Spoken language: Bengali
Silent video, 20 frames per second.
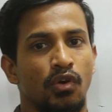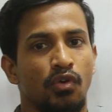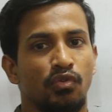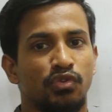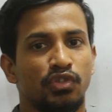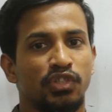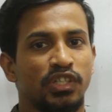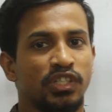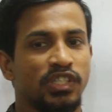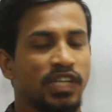
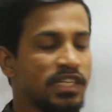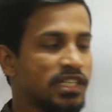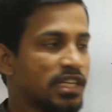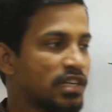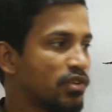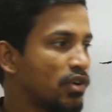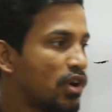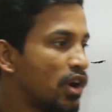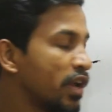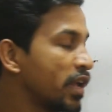অনুসারে
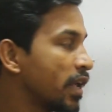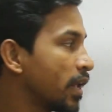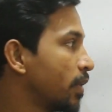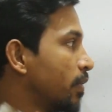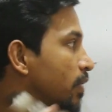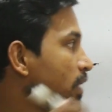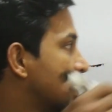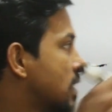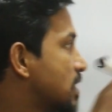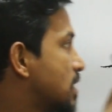সাজানো হয়
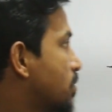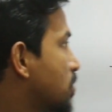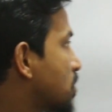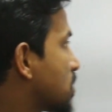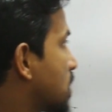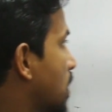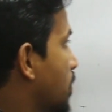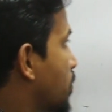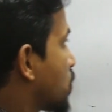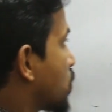যেমন
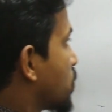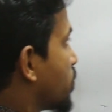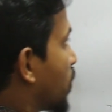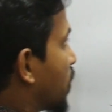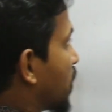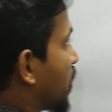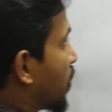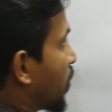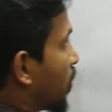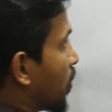সাপোজ
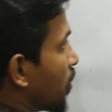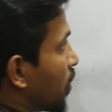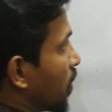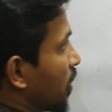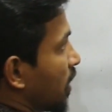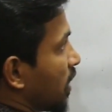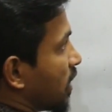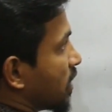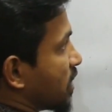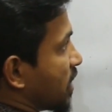মনে করো
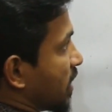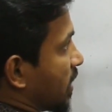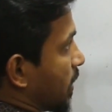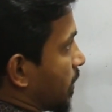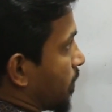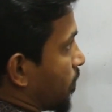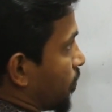যে